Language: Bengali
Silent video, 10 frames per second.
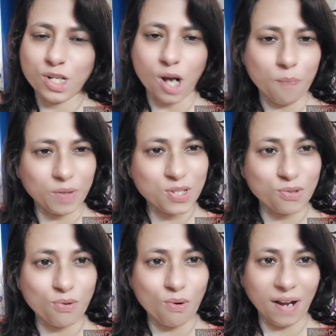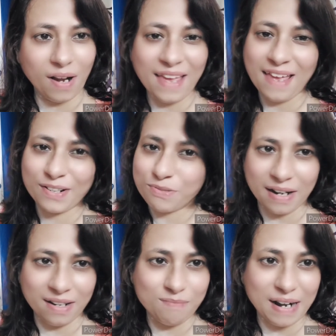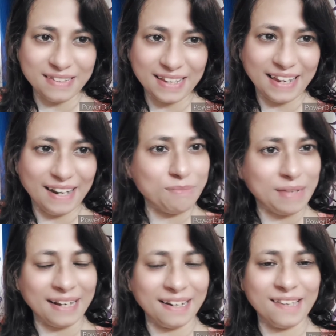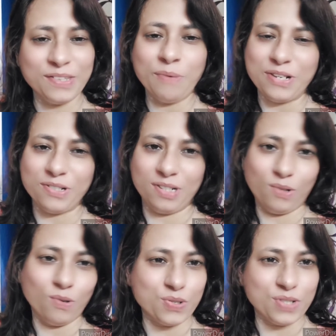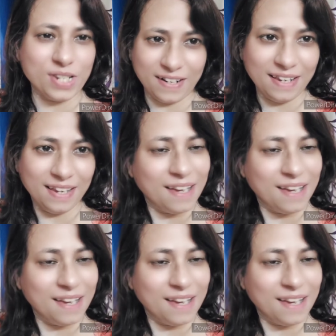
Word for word: সব কিছু করে একটু মানির বাড়িতে গেলাম দেখলেই তো আসলে কচু চিংড়ি